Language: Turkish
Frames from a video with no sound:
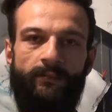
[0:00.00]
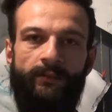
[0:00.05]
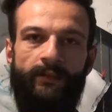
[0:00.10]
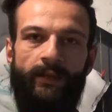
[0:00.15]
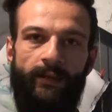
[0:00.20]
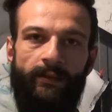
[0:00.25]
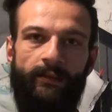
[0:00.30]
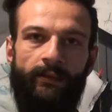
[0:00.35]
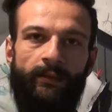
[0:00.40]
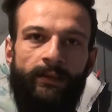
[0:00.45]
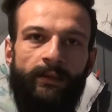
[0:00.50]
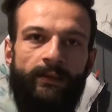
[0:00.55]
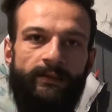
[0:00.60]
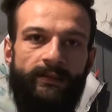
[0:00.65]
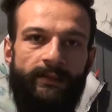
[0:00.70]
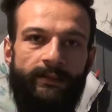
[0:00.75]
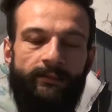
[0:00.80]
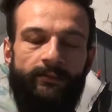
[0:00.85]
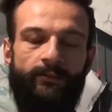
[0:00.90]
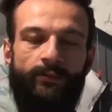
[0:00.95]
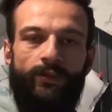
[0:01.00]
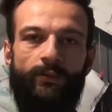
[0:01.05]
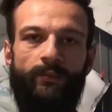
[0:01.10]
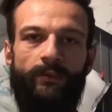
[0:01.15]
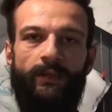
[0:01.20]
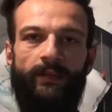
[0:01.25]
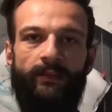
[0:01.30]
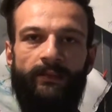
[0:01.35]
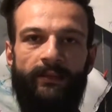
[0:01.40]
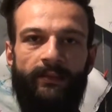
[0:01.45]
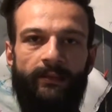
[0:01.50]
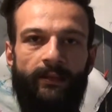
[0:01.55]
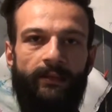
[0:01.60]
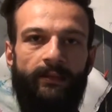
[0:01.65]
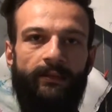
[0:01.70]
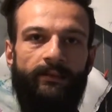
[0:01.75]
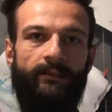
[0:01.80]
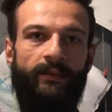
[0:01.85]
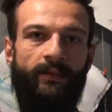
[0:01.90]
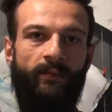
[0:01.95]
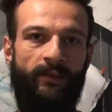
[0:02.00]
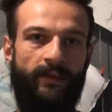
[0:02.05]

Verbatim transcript: Yani renkli dövmeler genellikle